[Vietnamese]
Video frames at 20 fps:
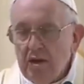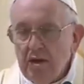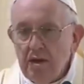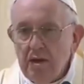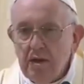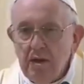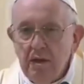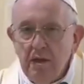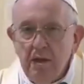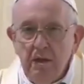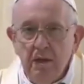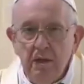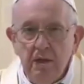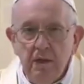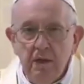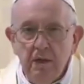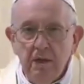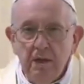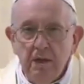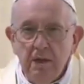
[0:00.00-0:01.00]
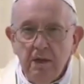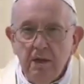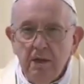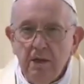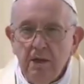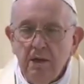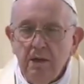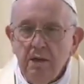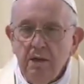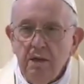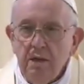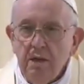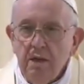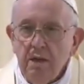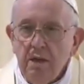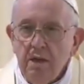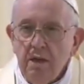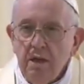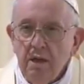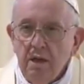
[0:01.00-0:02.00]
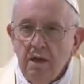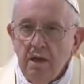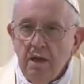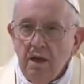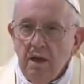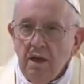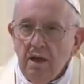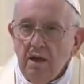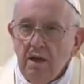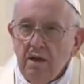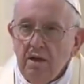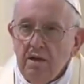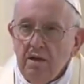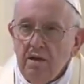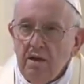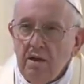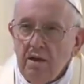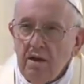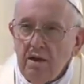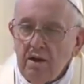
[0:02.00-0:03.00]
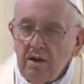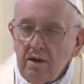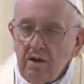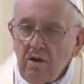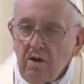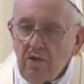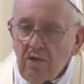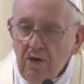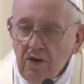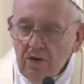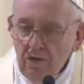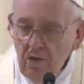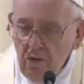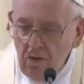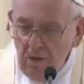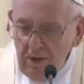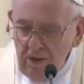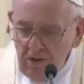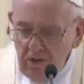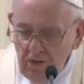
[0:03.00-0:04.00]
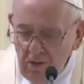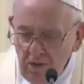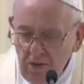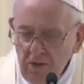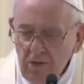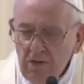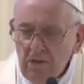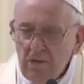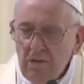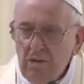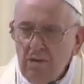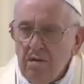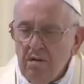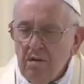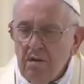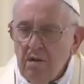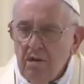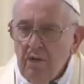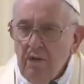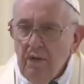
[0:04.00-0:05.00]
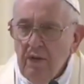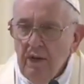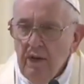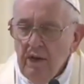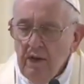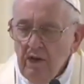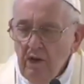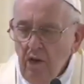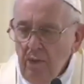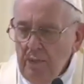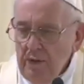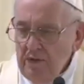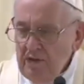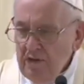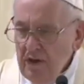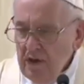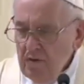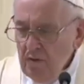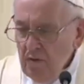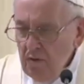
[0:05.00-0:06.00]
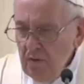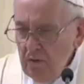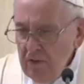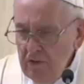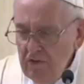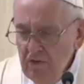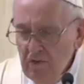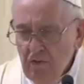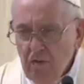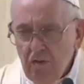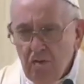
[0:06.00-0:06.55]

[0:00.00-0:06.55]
Xin Chúa cho chúng ta luôn sống trước sự hiện diện của Chúa, tự do nói những điều minh bạch, nói sự thật.